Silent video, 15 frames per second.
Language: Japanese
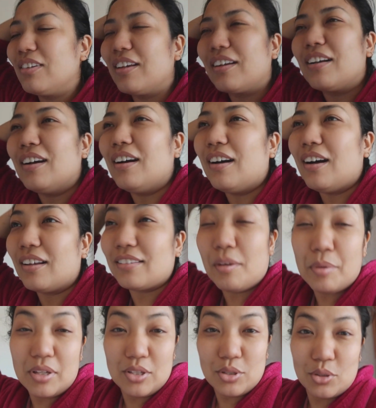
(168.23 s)
もうなんか
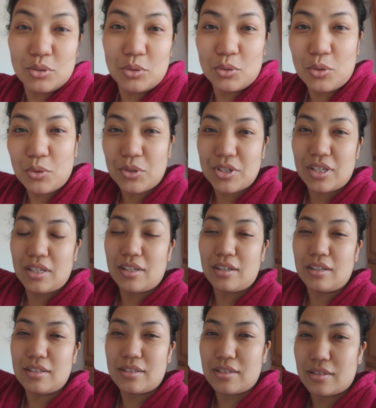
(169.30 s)
頭にずっと残るじゃんなん
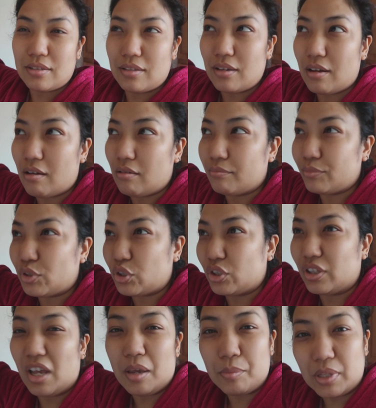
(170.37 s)
か、あ
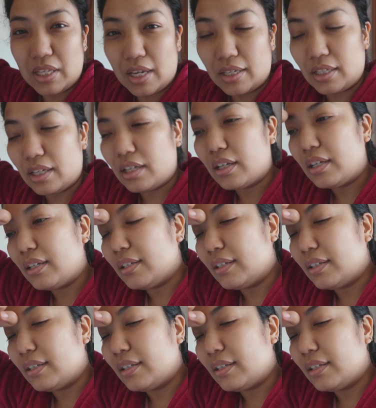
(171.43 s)
宿題みたいに